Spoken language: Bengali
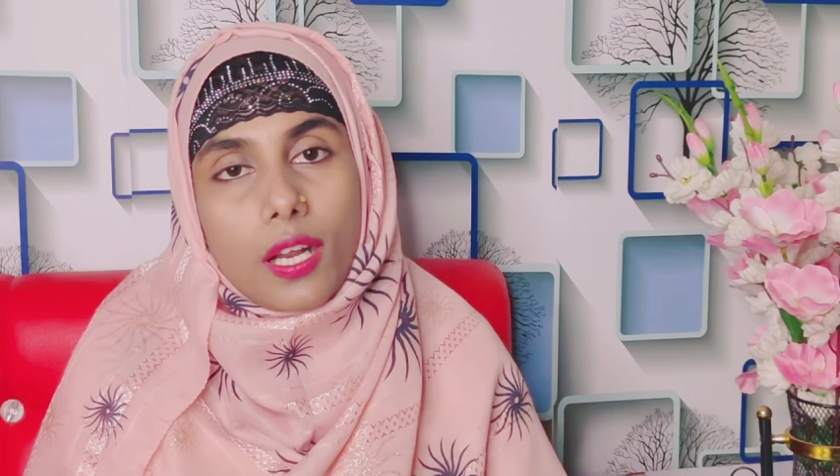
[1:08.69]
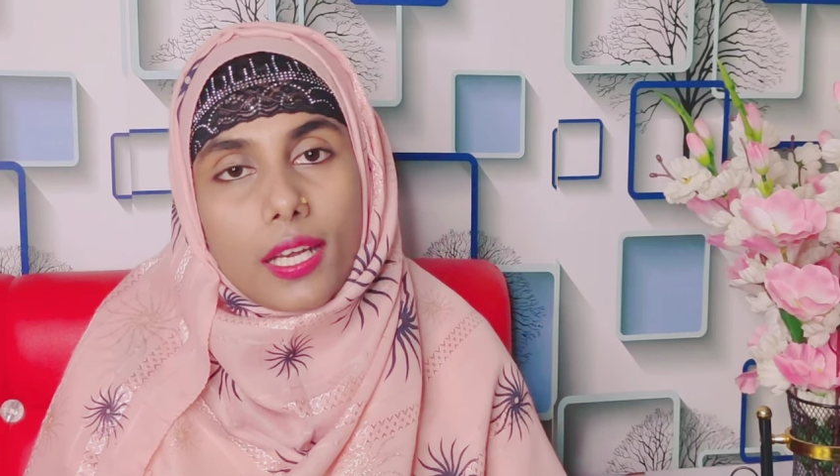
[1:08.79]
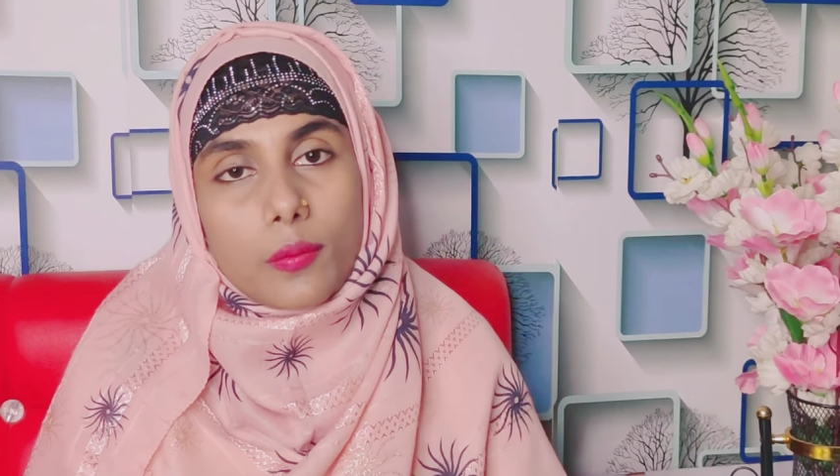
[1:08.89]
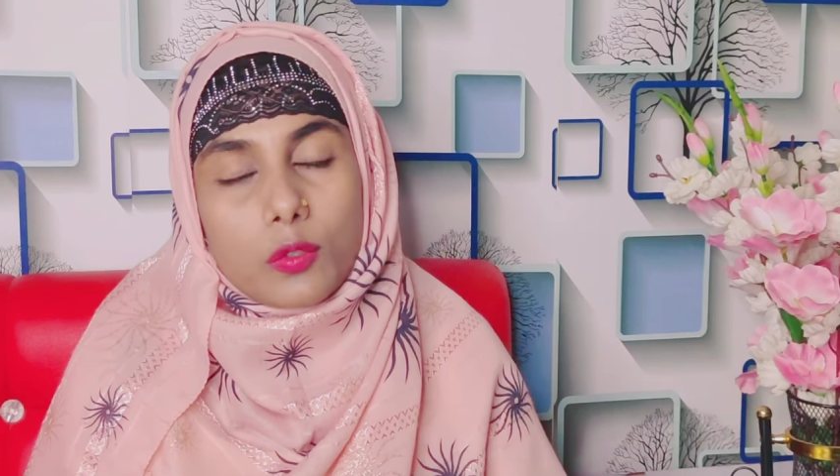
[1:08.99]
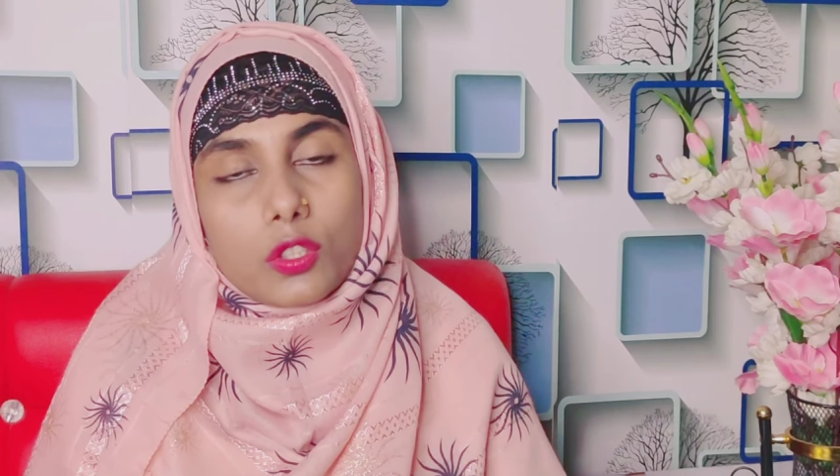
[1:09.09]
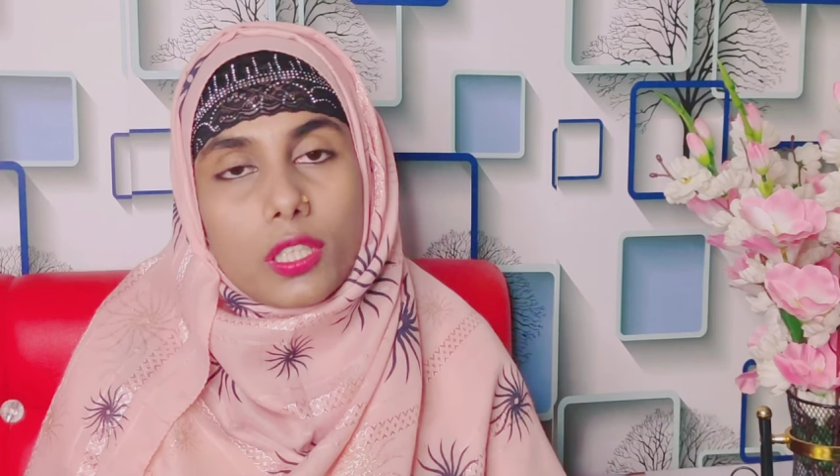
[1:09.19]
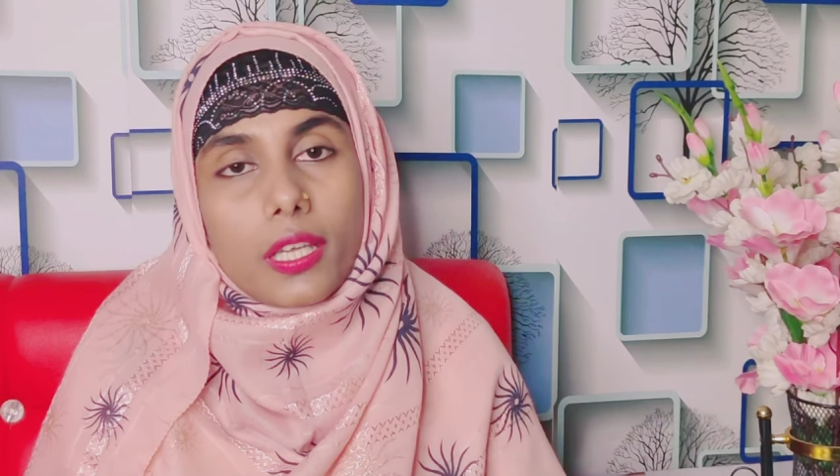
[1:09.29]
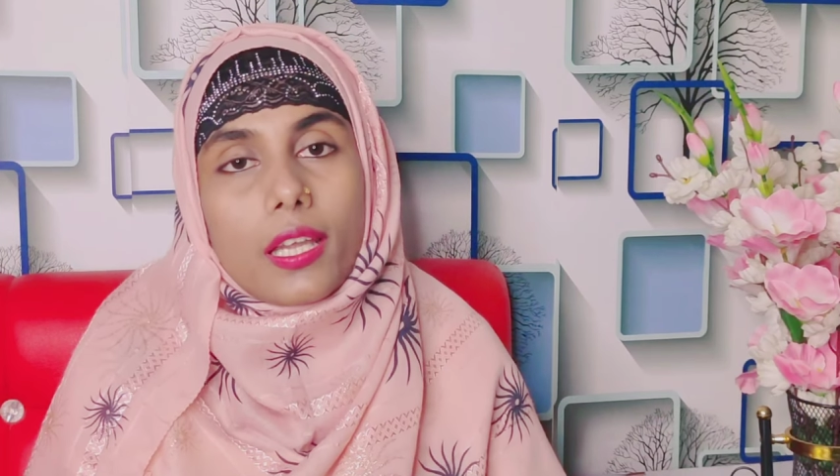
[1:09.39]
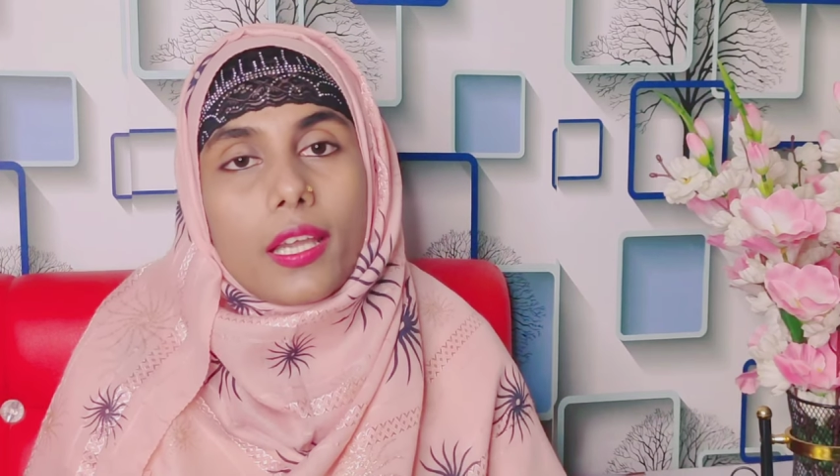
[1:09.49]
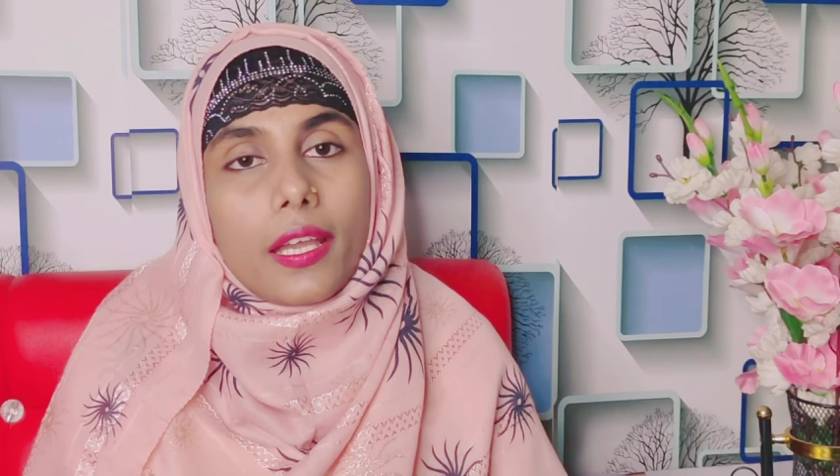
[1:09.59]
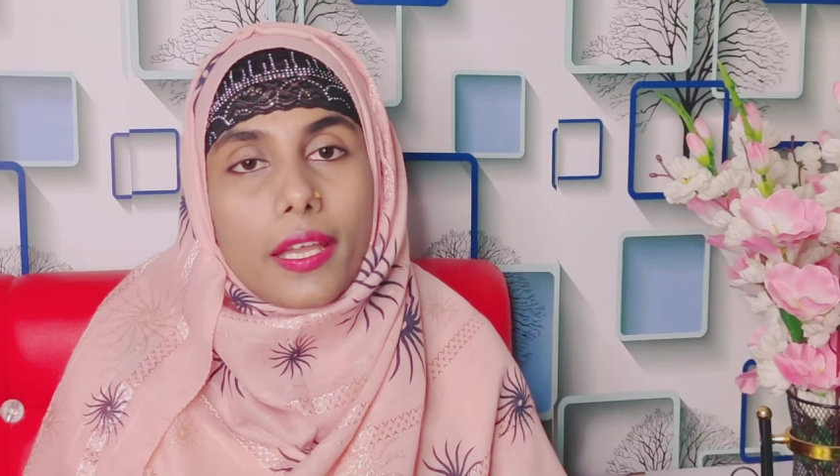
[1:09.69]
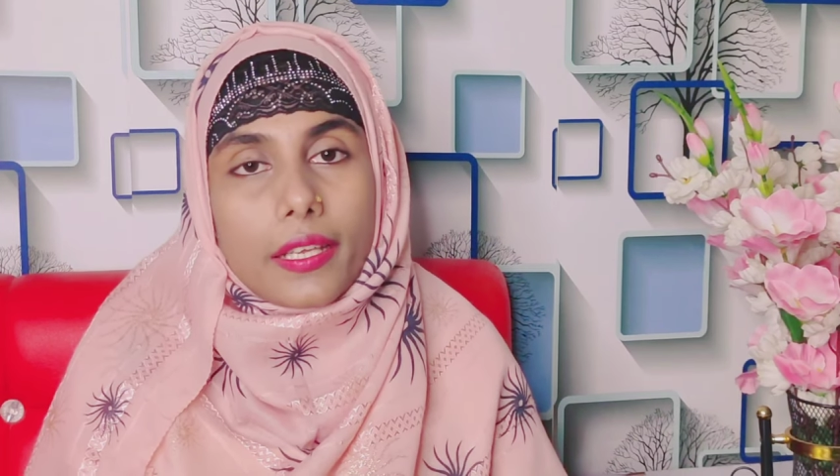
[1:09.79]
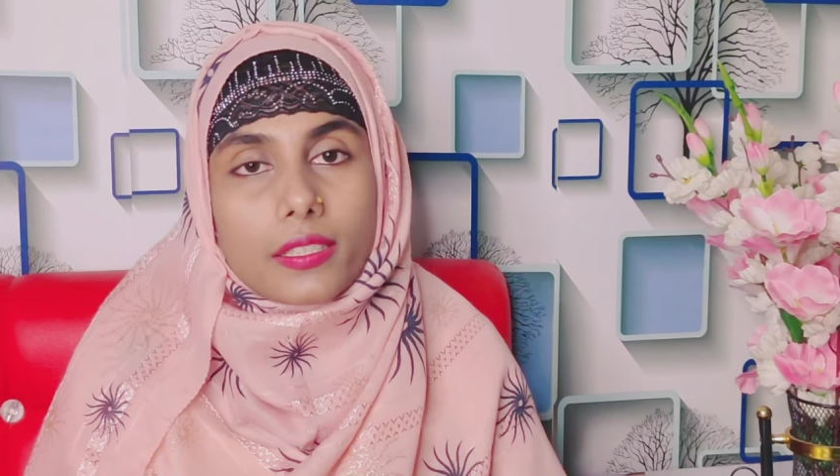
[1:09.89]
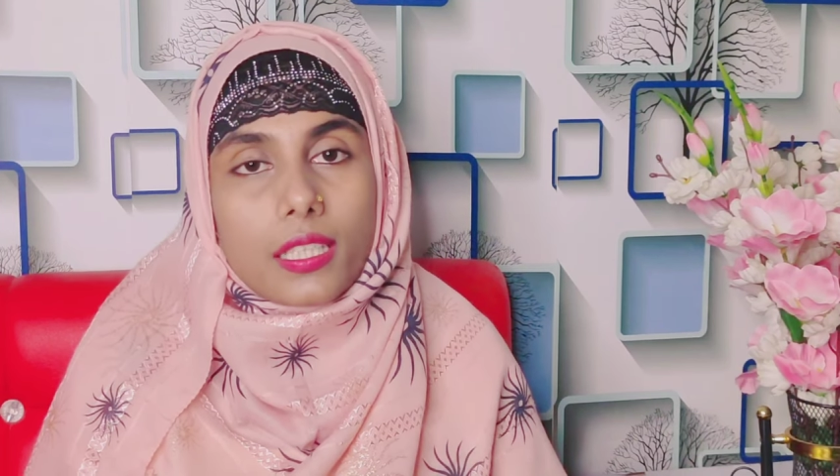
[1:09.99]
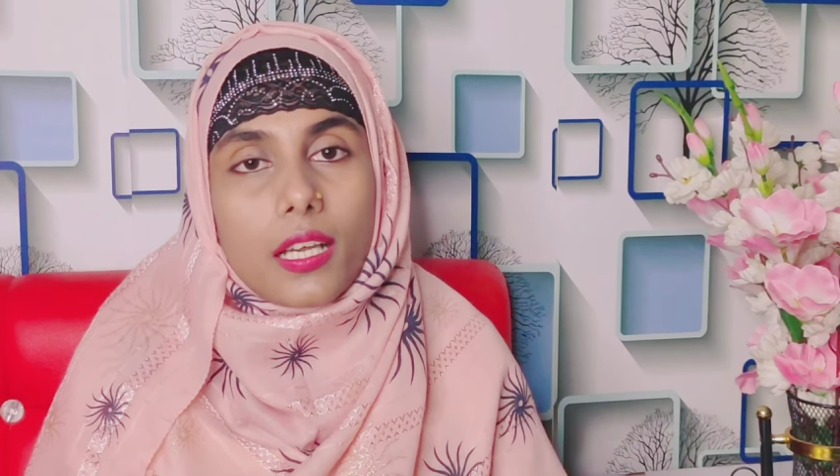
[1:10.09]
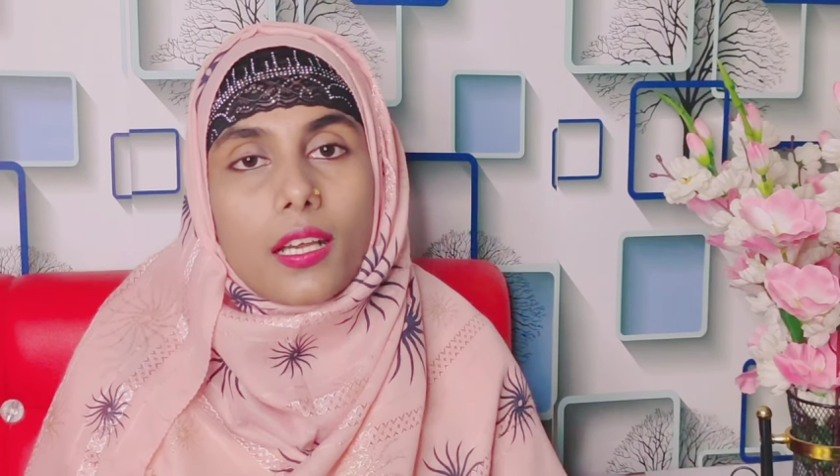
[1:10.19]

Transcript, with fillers: কানের মধ্যে একটা